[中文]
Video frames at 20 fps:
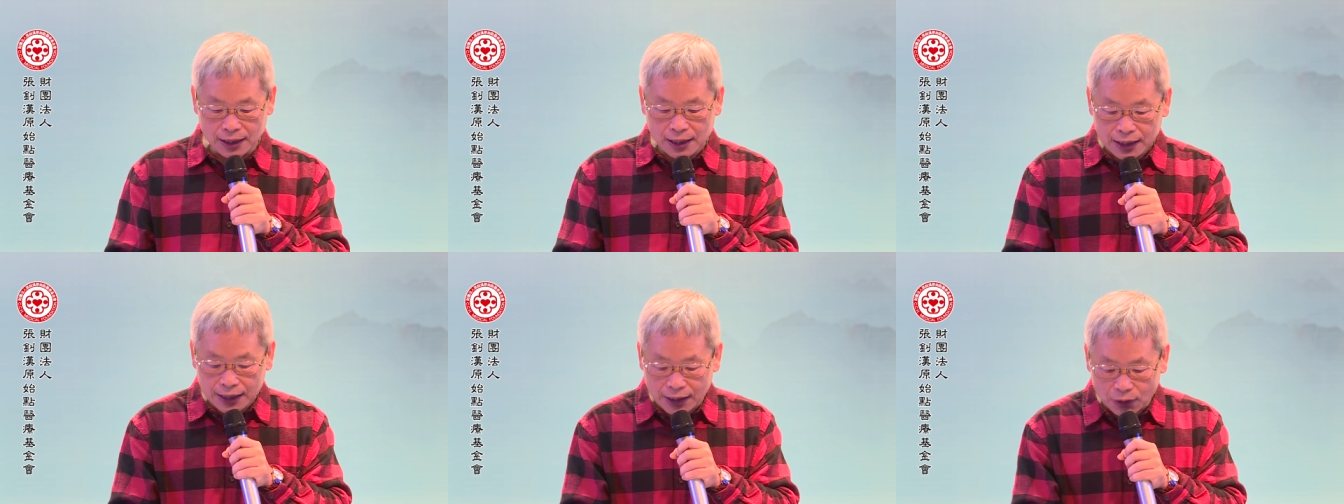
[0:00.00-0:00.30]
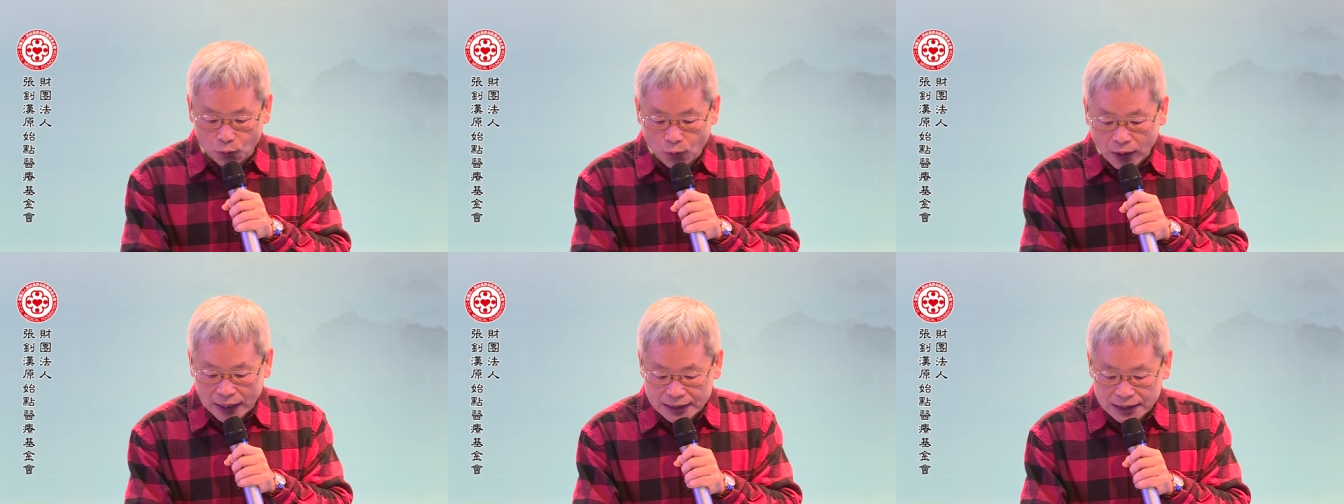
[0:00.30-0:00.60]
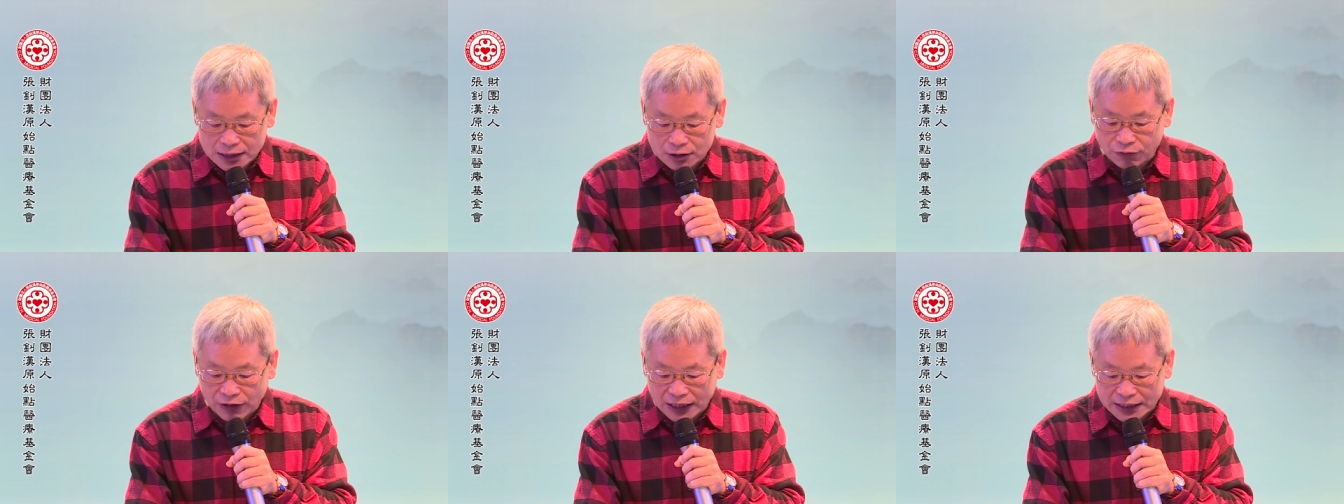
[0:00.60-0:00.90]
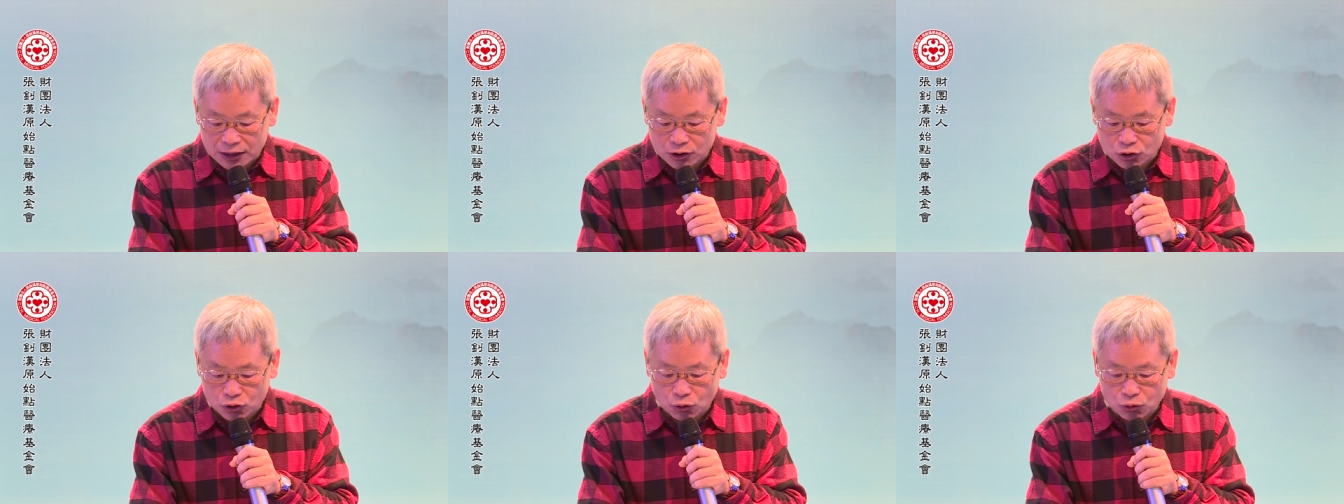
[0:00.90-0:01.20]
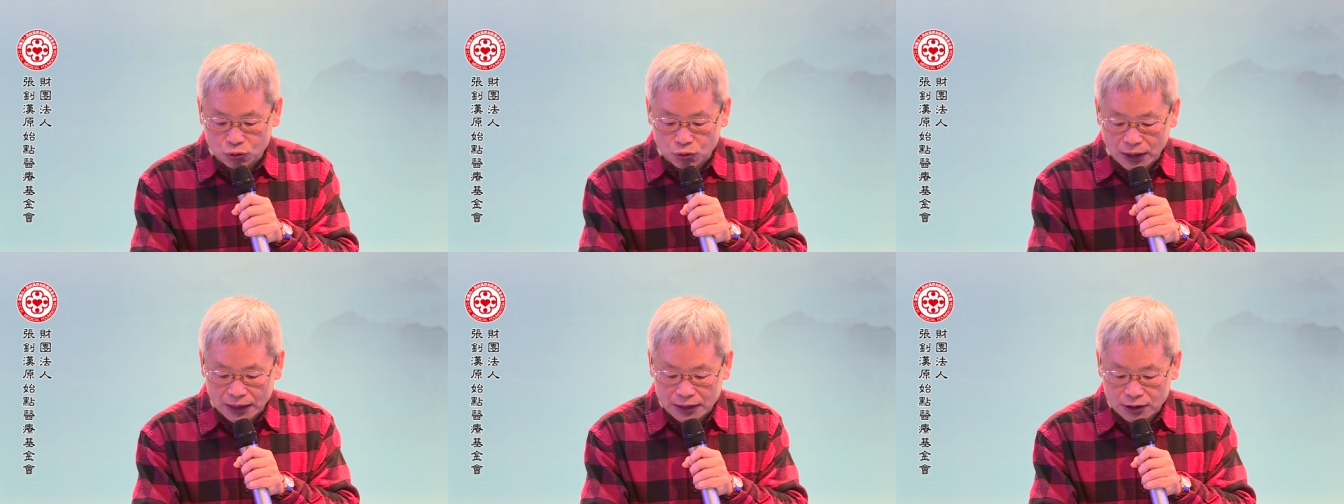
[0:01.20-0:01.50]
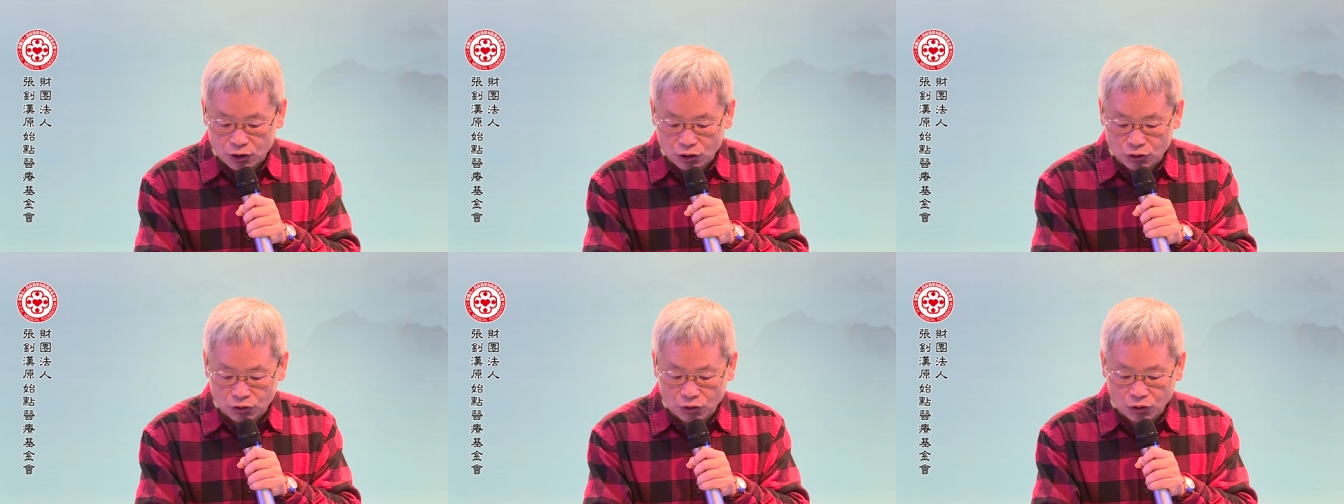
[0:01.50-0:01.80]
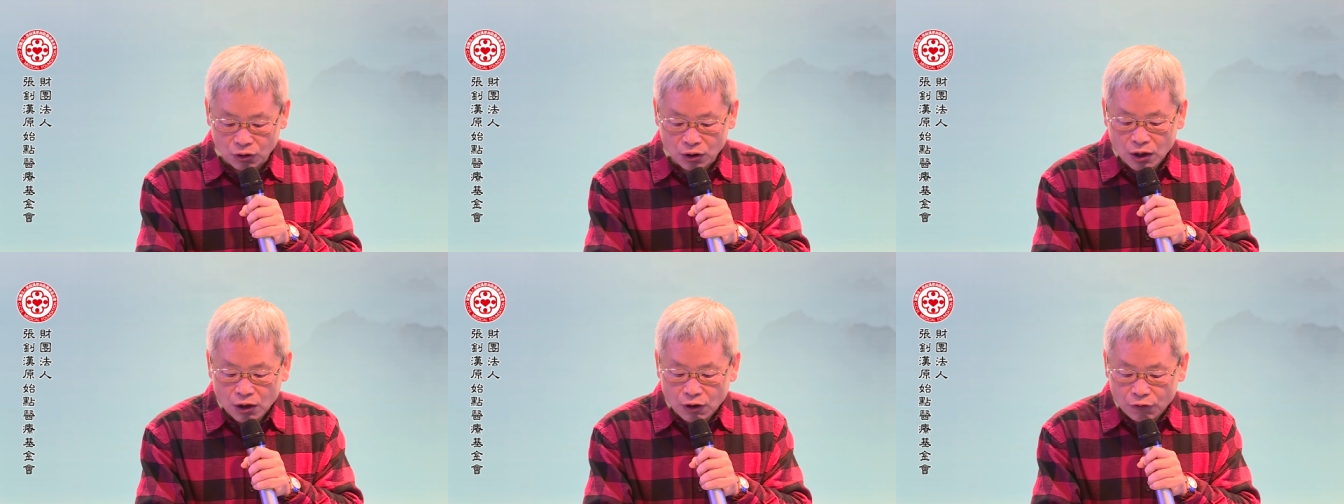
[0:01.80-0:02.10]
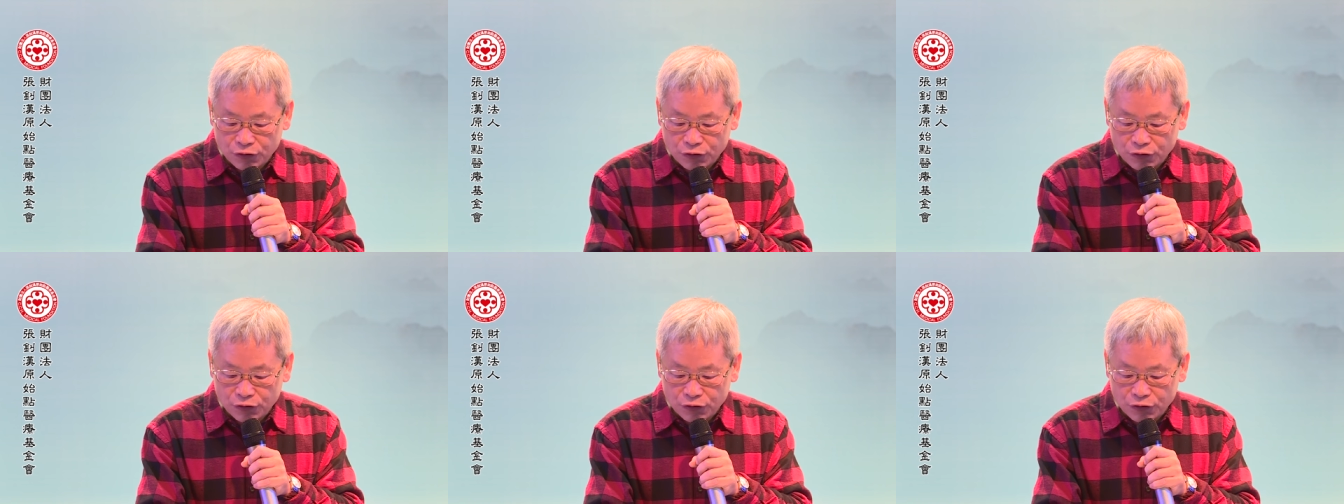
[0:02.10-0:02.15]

那外治法的手段就有